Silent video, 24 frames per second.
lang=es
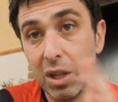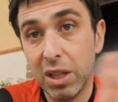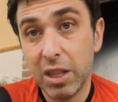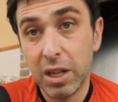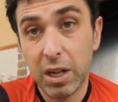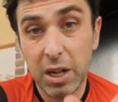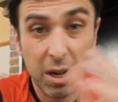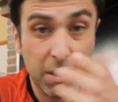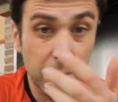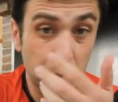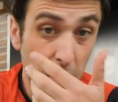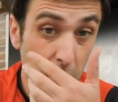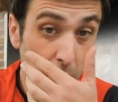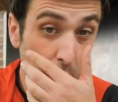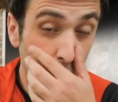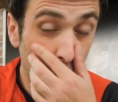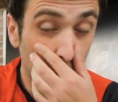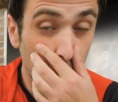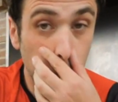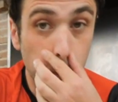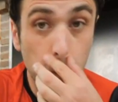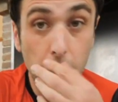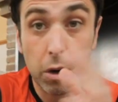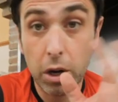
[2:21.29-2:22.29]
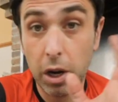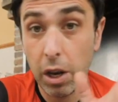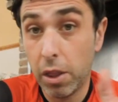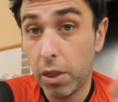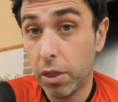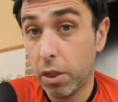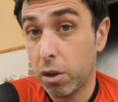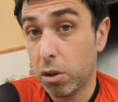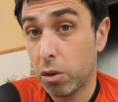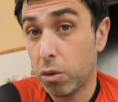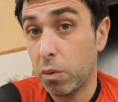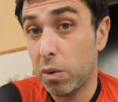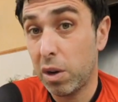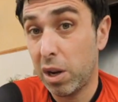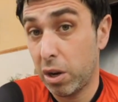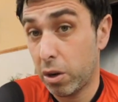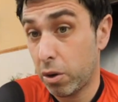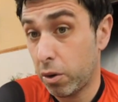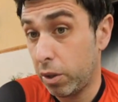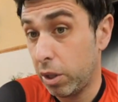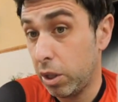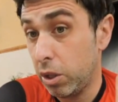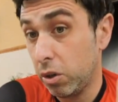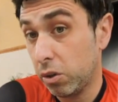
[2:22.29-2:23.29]
entrenamiento que hemos realizado sobre el
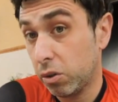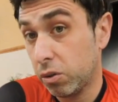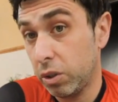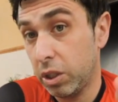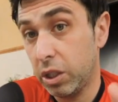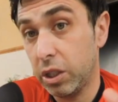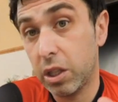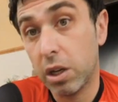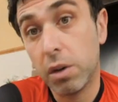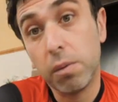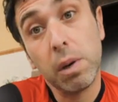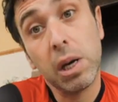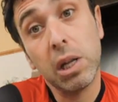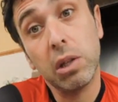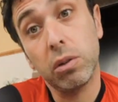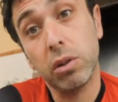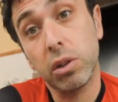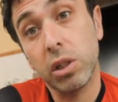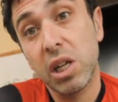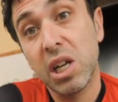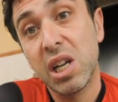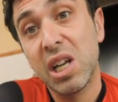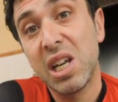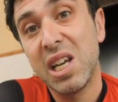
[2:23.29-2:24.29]
rodillo con intervalos